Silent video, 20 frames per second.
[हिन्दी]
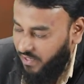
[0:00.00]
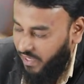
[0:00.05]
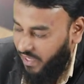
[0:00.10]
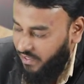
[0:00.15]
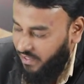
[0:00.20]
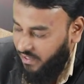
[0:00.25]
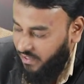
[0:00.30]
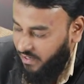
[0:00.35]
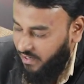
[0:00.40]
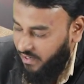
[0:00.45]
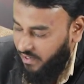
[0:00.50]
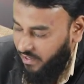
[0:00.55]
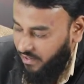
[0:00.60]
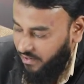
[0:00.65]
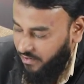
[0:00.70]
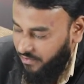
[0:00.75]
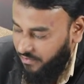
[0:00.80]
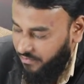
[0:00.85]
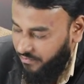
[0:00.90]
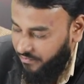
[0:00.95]
क्या दिख रही
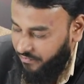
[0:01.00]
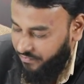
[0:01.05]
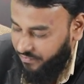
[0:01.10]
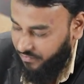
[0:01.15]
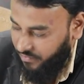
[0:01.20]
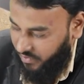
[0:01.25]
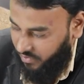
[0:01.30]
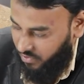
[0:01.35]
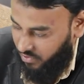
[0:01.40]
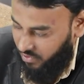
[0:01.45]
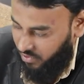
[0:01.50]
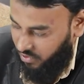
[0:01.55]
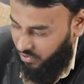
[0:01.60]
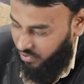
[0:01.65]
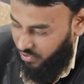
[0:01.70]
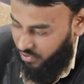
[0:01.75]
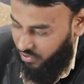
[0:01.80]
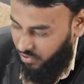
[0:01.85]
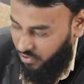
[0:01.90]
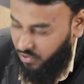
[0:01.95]
है
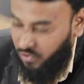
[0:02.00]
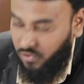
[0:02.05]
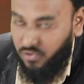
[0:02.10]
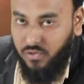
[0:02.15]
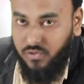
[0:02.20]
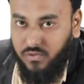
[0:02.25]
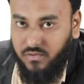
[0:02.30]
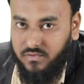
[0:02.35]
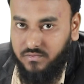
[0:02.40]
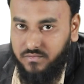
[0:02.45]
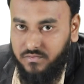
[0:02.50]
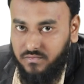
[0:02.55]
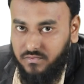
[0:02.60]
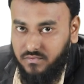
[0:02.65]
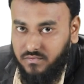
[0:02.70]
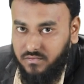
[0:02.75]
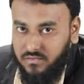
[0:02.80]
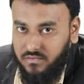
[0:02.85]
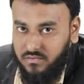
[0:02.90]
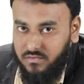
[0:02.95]
रूट टू
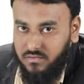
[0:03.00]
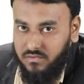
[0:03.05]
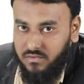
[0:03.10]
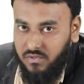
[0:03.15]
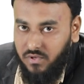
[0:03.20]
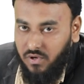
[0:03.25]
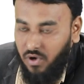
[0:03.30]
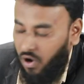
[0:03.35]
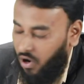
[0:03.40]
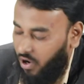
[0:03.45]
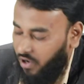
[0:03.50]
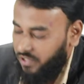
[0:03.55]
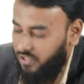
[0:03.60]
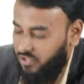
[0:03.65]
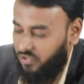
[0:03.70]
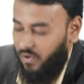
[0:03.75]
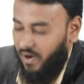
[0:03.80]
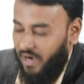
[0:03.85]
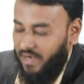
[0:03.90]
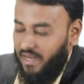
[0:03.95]
और
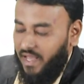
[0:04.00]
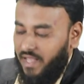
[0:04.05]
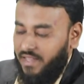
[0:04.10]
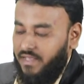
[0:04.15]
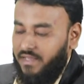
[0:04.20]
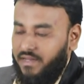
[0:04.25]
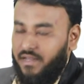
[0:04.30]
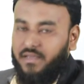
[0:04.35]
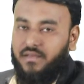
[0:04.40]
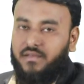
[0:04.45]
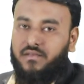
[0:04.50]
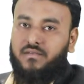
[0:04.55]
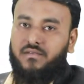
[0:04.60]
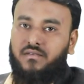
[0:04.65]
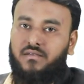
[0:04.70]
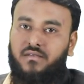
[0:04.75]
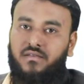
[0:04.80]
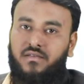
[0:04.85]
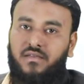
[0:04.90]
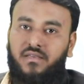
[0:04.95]
इसको हटा देना है
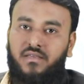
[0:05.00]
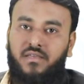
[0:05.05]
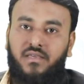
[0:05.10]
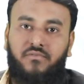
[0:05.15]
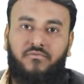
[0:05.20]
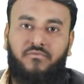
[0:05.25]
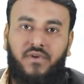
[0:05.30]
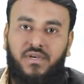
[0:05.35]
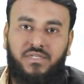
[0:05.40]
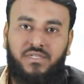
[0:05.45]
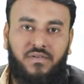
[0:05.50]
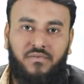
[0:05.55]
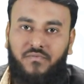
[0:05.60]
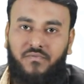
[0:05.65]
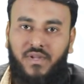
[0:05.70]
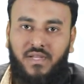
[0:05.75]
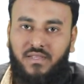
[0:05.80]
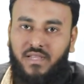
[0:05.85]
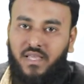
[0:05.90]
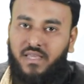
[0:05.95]
ये फर्स्ट
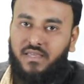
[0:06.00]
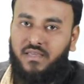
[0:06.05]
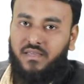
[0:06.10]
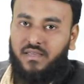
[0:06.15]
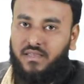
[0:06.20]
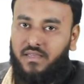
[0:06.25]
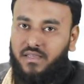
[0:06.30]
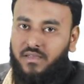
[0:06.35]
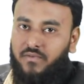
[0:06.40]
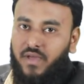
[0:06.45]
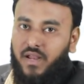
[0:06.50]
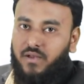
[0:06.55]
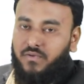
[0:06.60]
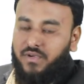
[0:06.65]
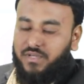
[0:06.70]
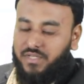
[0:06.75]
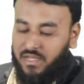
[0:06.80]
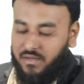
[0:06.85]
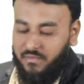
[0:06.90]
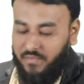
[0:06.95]
शिफ्टिंग नहीं है
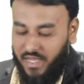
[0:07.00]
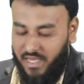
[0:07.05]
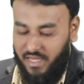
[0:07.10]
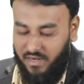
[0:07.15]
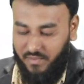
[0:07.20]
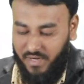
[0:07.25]
इवेल्युएशन में अगर